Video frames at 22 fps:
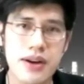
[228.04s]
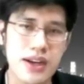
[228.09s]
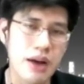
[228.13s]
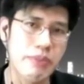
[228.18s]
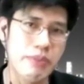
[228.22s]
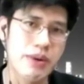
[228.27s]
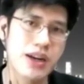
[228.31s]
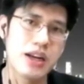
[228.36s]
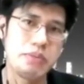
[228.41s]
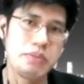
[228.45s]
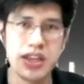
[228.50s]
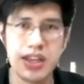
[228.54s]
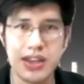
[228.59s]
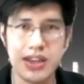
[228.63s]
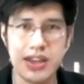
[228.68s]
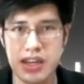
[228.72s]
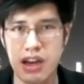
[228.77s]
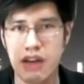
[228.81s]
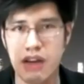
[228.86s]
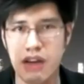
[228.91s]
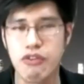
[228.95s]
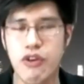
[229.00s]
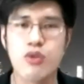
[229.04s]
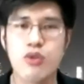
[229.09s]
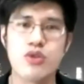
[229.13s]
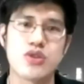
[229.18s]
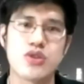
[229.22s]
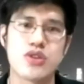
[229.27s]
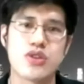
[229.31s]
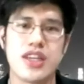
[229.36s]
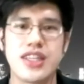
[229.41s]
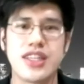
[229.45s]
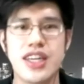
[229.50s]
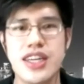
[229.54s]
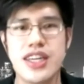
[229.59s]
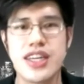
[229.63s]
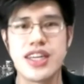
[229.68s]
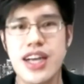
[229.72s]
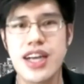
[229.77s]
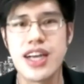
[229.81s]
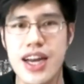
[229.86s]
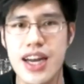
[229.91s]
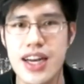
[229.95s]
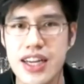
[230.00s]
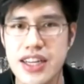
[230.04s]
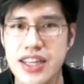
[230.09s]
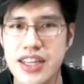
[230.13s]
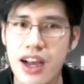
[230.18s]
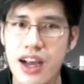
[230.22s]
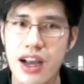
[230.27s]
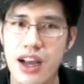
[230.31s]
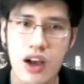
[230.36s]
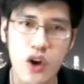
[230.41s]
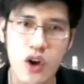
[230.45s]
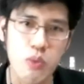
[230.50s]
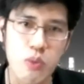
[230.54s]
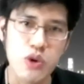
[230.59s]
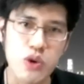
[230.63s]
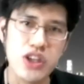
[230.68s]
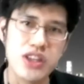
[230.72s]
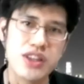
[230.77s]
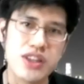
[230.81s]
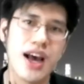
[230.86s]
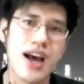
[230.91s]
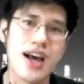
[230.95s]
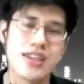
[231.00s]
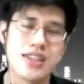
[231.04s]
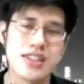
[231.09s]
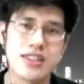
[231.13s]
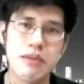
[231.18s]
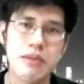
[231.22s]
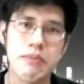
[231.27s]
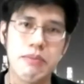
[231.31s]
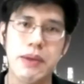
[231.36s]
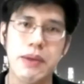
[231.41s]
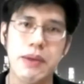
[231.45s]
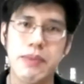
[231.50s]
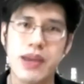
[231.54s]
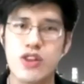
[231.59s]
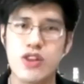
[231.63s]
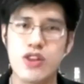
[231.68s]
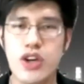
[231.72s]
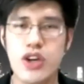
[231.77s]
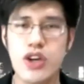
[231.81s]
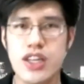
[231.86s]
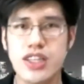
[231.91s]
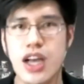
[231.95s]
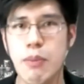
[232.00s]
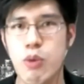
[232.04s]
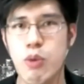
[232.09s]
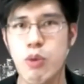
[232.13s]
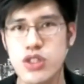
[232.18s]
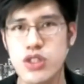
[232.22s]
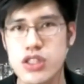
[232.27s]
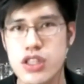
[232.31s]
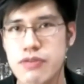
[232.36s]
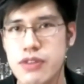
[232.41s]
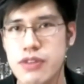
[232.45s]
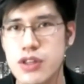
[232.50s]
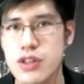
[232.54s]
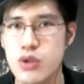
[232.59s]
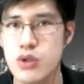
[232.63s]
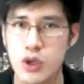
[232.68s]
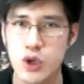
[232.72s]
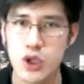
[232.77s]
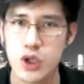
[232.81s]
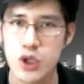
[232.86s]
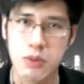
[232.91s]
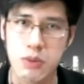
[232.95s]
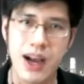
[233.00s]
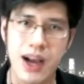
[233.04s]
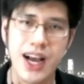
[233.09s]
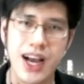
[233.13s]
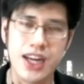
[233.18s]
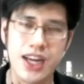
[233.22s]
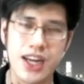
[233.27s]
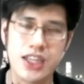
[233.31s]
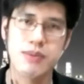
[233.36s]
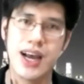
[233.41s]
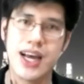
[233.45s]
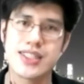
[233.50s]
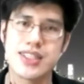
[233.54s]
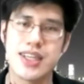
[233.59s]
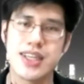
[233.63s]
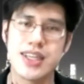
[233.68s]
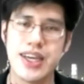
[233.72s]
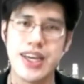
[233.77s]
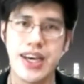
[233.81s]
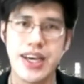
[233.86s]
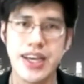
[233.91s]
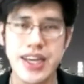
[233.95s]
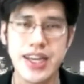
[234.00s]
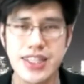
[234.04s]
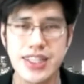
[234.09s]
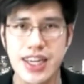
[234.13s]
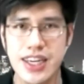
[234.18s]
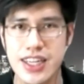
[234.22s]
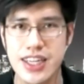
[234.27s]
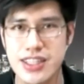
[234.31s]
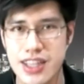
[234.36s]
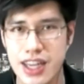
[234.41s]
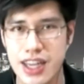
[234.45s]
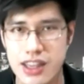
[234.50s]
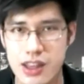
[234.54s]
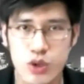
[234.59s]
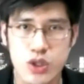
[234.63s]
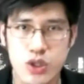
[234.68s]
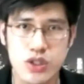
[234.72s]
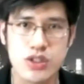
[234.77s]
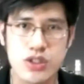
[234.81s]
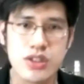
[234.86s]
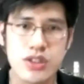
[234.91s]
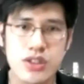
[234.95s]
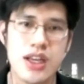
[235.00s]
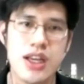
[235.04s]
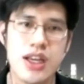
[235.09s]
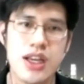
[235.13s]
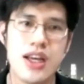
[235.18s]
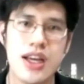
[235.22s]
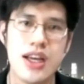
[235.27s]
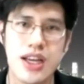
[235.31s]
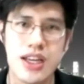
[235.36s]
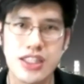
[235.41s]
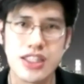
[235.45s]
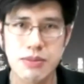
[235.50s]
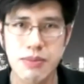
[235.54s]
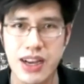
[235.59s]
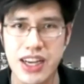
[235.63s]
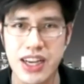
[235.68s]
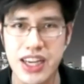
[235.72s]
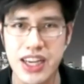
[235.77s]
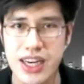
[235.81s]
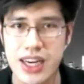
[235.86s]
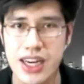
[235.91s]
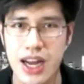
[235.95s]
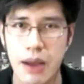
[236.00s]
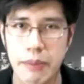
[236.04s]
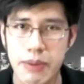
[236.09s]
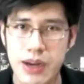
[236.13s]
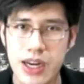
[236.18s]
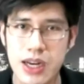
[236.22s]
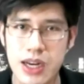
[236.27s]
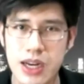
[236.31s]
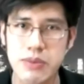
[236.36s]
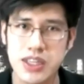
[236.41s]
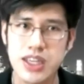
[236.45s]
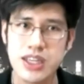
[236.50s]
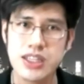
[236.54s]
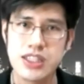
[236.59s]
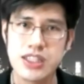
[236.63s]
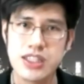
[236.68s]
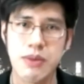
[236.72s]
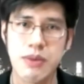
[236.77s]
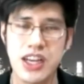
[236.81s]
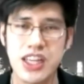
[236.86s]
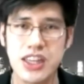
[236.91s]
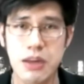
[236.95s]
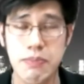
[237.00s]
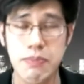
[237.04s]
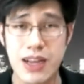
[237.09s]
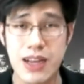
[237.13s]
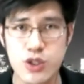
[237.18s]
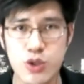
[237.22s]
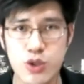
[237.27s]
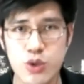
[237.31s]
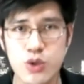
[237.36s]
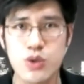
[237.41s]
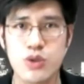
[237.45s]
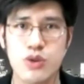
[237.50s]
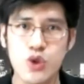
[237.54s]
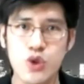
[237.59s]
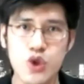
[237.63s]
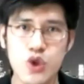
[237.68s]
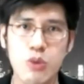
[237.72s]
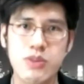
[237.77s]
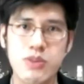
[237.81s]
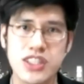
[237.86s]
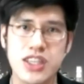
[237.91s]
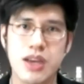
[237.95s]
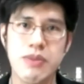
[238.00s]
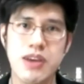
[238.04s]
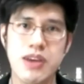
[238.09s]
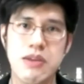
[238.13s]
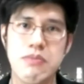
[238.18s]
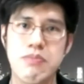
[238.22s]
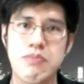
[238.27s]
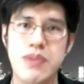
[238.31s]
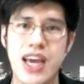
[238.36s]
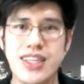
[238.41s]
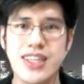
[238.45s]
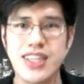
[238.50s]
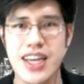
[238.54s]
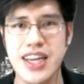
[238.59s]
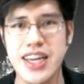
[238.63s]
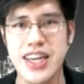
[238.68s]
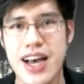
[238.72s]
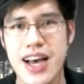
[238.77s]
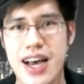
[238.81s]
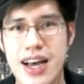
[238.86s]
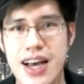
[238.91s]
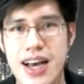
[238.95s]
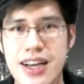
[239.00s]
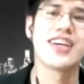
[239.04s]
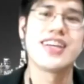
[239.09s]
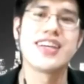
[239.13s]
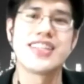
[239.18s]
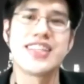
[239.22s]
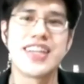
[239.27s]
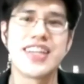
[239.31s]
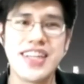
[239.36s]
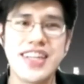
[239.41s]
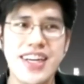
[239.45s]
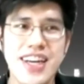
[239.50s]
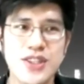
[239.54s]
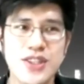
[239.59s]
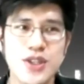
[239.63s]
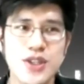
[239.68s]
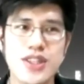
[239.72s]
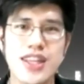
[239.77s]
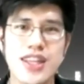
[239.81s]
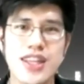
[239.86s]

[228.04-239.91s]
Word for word: apa namanya tidak fokus ya. Jadi dengan adanya komunitas, teman mentor yang sangat positif itu terus membakar semangat saya ya. Jadi saya terus semakin apa namanya semakin terpacu untuk mencapai impian saya. Jadi lanjut